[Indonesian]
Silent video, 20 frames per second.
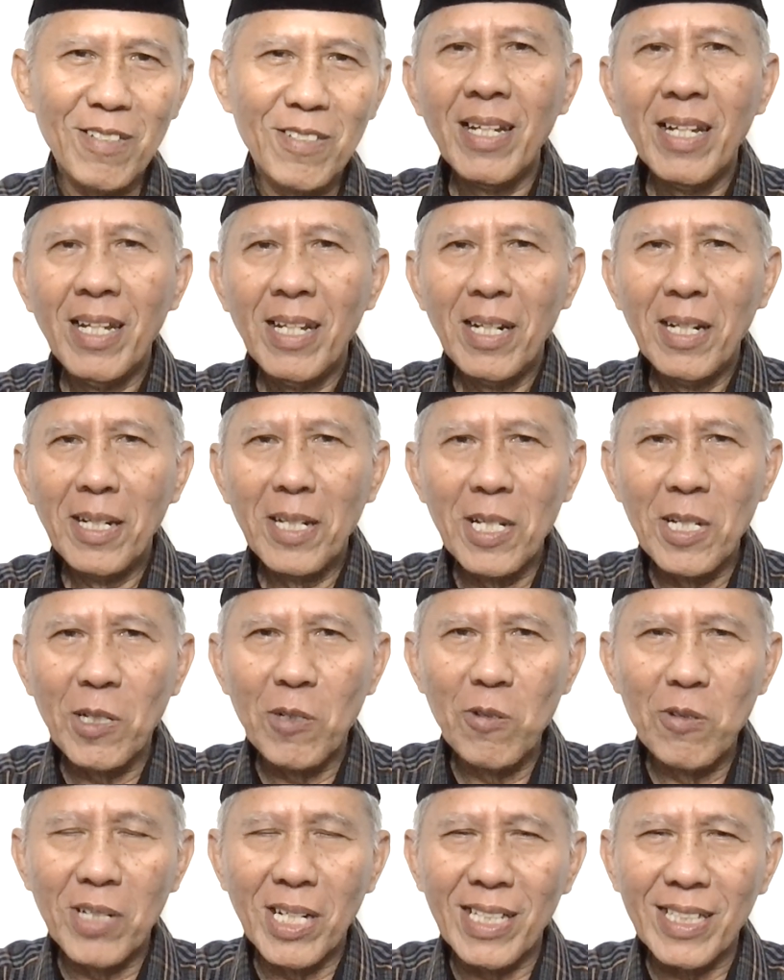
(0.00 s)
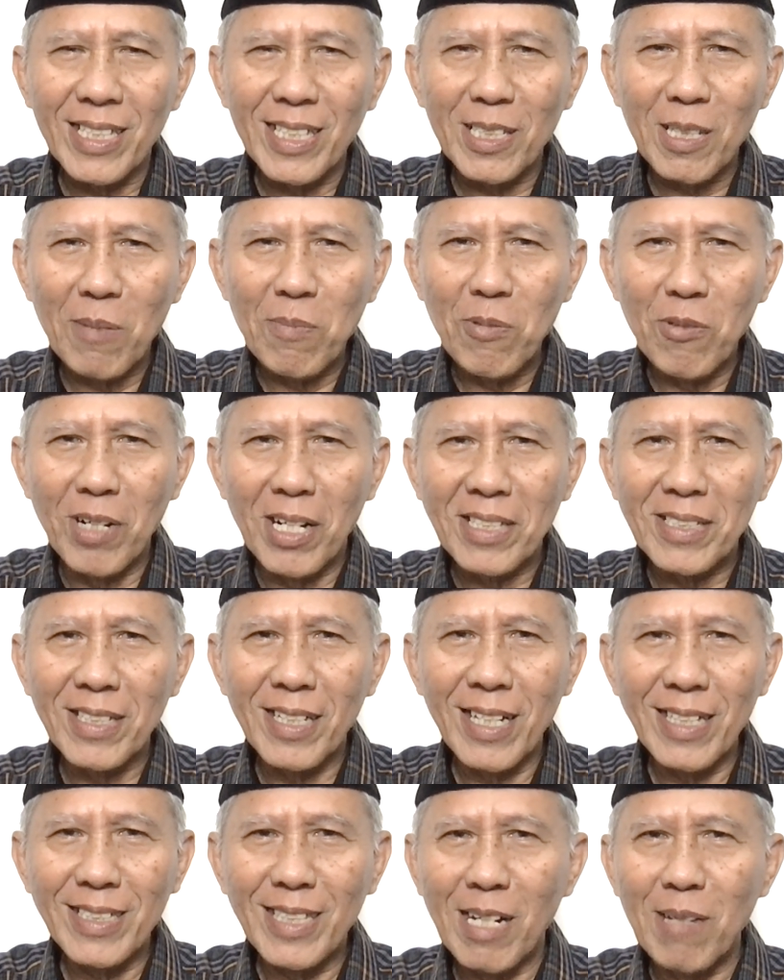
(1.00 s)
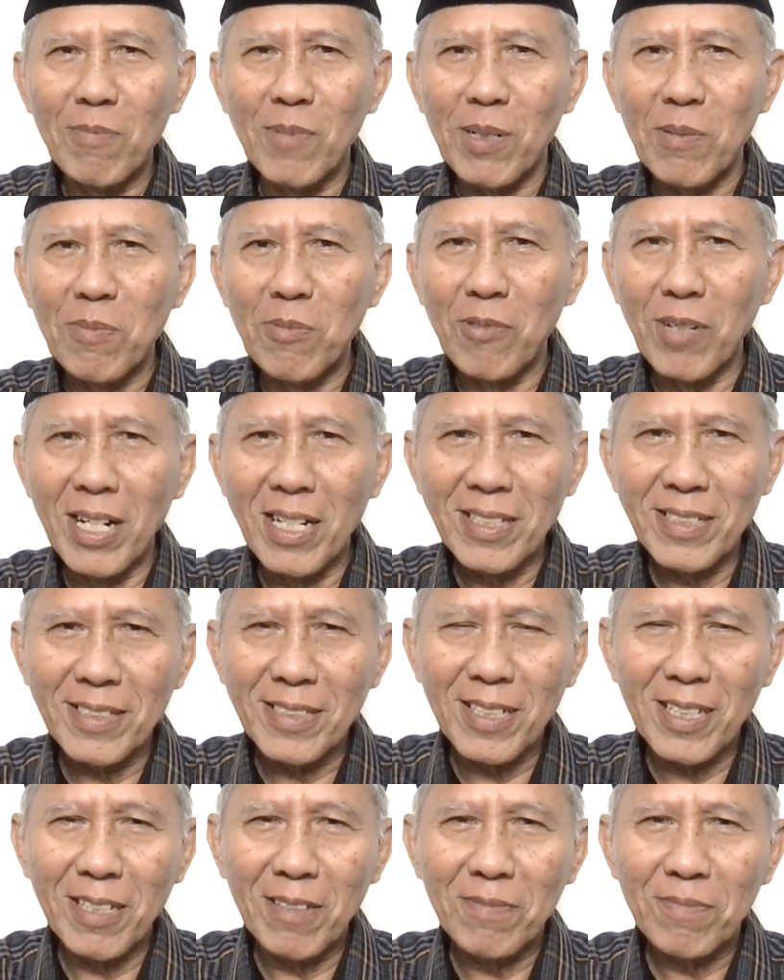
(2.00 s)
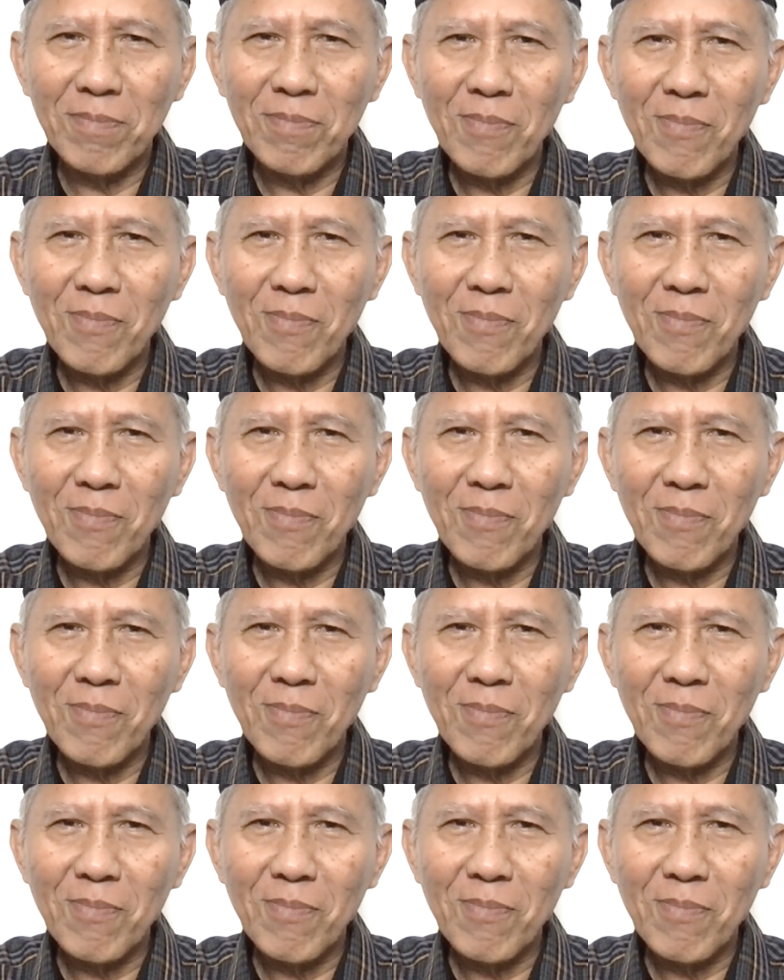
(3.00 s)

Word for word: puasa lingkungan kita puasa, ya berpuasa.